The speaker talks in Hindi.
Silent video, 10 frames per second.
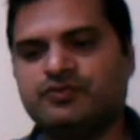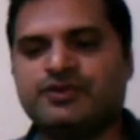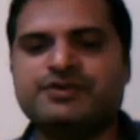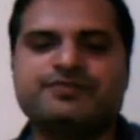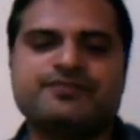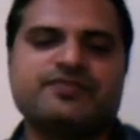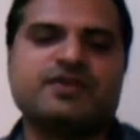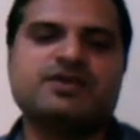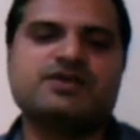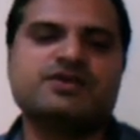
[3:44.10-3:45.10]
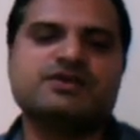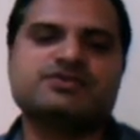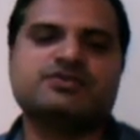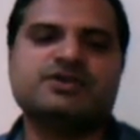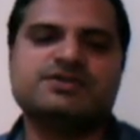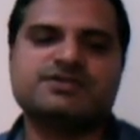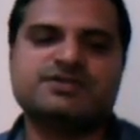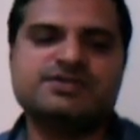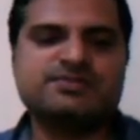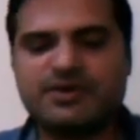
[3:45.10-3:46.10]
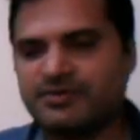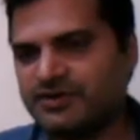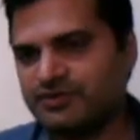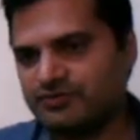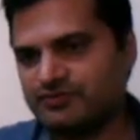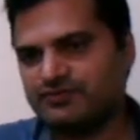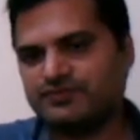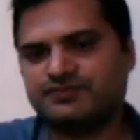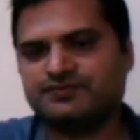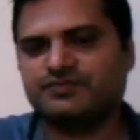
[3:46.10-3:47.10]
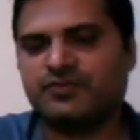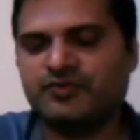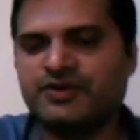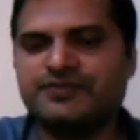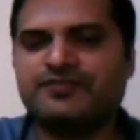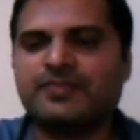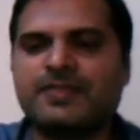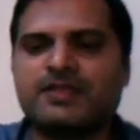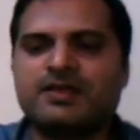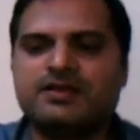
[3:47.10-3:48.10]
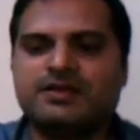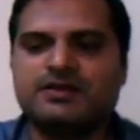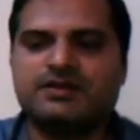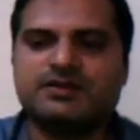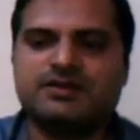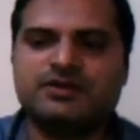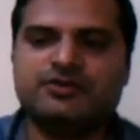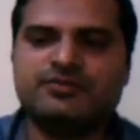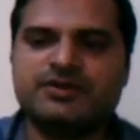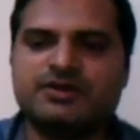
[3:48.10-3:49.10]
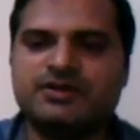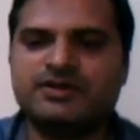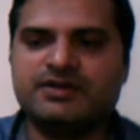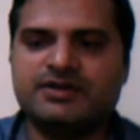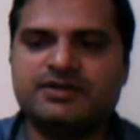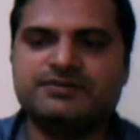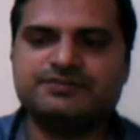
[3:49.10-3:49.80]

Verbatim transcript: ओके सो द आंसर इज फाइव बाई टू ओके आई होप ये क्लियर है